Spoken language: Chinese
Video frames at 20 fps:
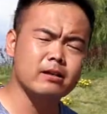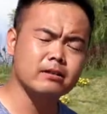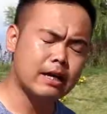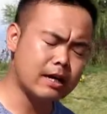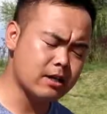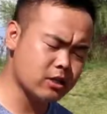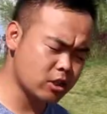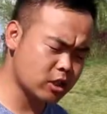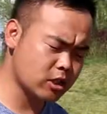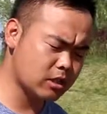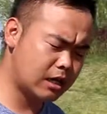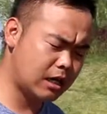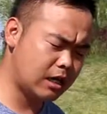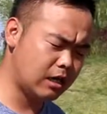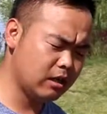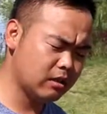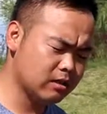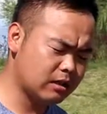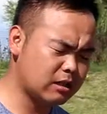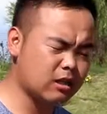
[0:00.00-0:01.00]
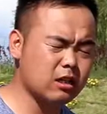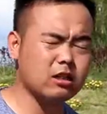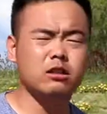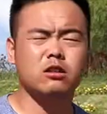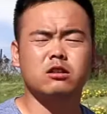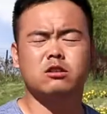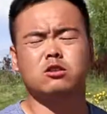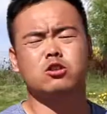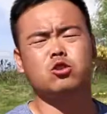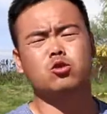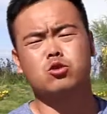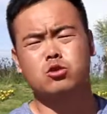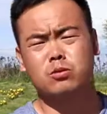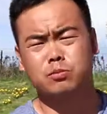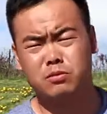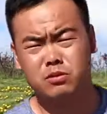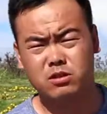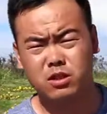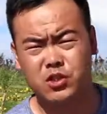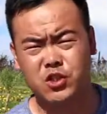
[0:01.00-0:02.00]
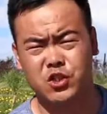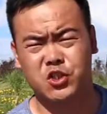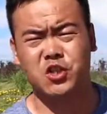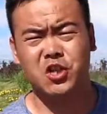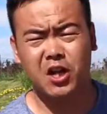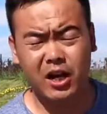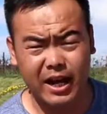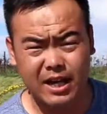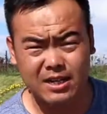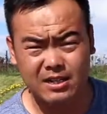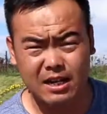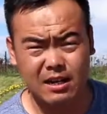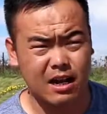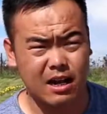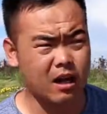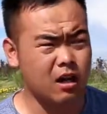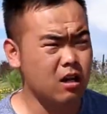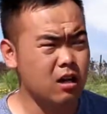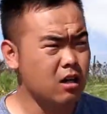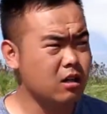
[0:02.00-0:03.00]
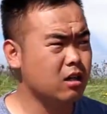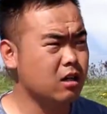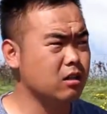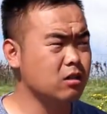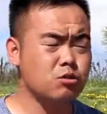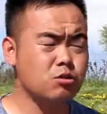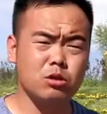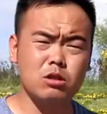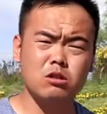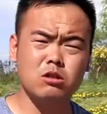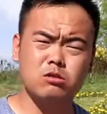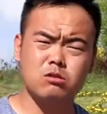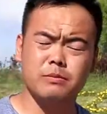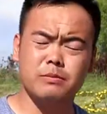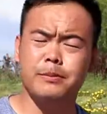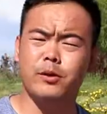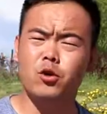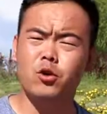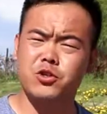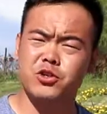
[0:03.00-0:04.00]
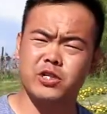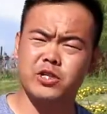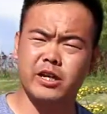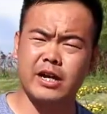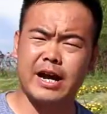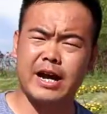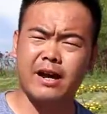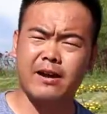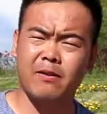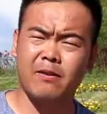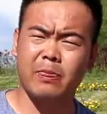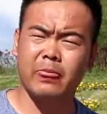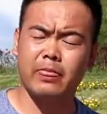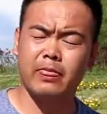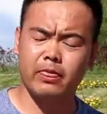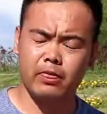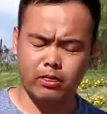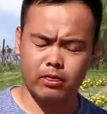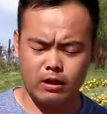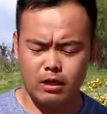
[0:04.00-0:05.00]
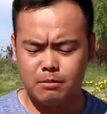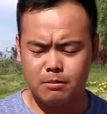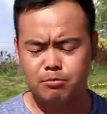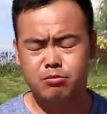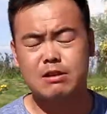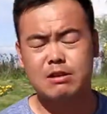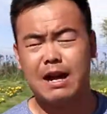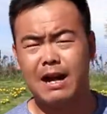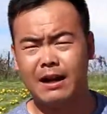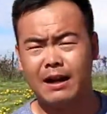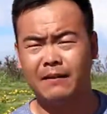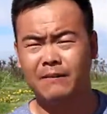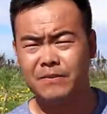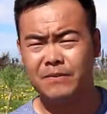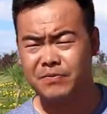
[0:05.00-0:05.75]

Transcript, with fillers: 但是呢，大家就是不知道西海在哪，可能觉得是没有西海，不然，